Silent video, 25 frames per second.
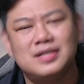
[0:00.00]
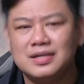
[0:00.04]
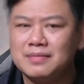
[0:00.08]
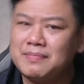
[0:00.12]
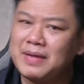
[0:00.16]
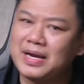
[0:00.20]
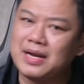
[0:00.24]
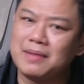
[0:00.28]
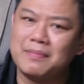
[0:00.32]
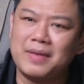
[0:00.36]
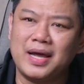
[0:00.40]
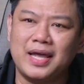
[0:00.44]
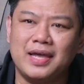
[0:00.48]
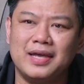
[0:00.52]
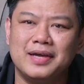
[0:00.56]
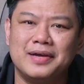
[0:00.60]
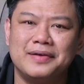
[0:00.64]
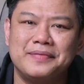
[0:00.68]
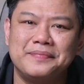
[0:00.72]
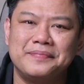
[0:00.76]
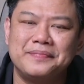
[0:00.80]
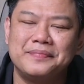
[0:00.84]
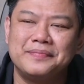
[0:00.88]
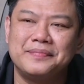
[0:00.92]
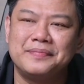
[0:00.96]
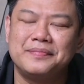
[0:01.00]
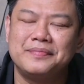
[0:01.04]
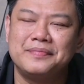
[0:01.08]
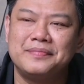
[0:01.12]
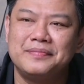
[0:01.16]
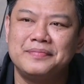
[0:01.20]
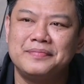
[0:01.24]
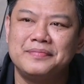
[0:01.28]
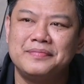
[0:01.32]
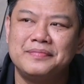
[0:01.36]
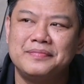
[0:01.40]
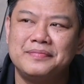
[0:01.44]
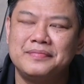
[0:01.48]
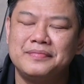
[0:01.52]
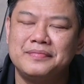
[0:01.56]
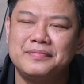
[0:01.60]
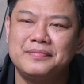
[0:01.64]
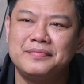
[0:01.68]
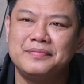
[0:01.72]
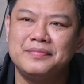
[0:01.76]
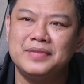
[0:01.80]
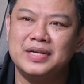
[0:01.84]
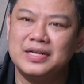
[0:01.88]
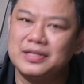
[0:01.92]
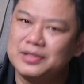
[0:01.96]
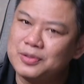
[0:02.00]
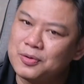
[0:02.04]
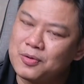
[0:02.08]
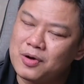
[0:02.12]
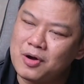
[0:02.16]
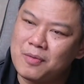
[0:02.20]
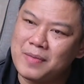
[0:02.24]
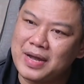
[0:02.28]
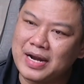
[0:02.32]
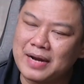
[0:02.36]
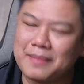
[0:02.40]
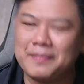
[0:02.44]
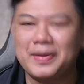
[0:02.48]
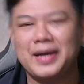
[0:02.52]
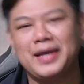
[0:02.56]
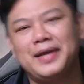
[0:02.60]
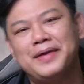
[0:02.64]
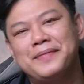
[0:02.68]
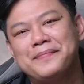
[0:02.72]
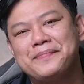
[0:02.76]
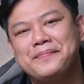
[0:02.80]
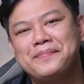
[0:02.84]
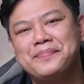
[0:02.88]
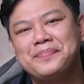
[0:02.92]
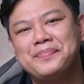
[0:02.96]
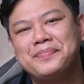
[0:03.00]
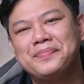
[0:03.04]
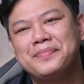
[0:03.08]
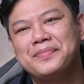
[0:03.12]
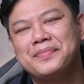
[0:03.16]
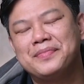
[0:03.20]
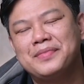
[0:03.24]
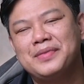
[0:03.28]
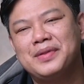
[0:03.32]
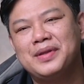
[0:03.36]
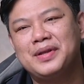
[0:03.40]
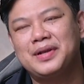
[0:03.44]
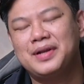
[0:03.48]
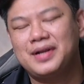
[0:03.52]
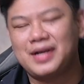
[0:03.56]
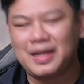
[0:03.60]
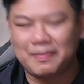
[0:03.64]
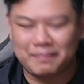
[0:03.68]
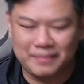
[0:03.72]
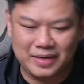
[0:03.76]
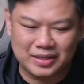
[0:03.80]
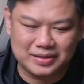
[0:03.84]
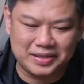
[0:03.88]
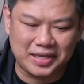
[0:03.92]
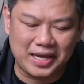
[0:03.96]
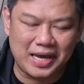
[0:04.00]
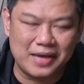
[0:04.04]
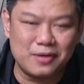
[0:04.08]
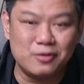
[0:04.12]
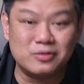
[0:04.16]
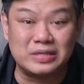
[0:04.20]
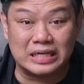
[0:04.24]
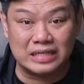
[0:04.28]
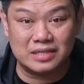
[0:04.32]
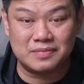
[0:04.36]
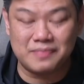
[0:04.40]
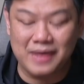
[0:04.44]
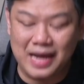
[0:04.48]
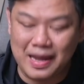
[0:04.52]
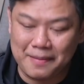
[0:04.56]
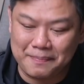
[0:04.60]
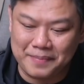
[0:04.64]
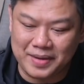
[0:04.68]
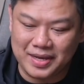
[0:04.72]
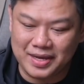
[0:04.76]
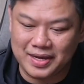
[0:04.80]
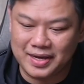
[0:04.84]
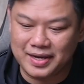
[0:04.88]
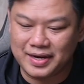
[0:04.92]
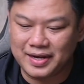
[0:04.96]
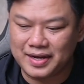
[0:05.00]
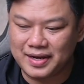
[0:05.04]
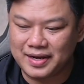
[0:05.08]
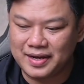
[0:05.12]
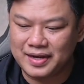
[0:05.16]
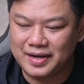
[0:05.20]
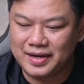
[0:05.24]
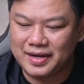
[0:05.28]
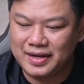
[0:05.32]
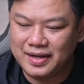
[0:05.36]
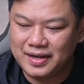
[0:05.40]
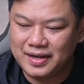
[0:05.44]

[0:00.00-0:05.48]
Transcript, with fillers: ซื้อมาทำไม ดึงตัวเข้ามาทำไมกับนักเตะอายุ 35 ปีนะ